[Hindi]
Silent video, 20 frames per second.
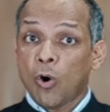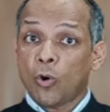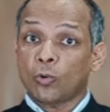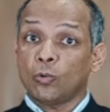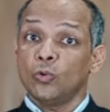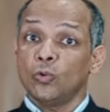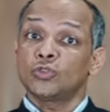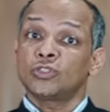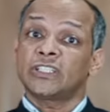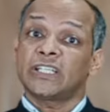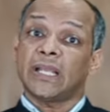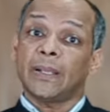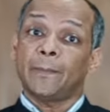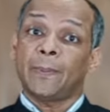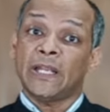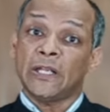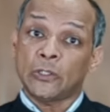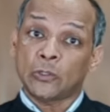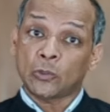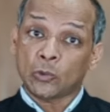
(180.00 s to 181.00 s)
और उसके
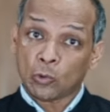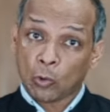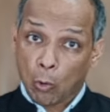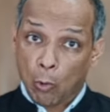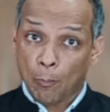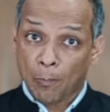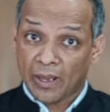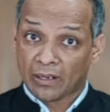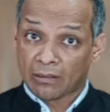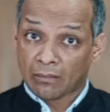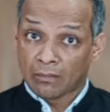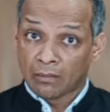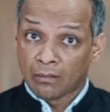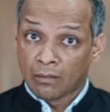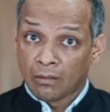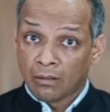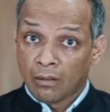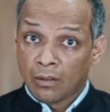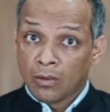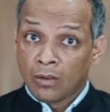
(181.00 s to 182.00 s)
भी टॉपर
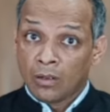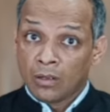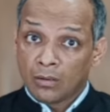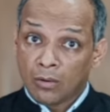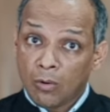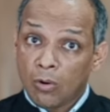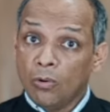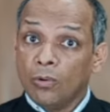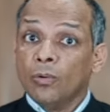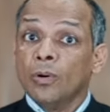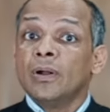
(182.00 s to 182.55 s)
को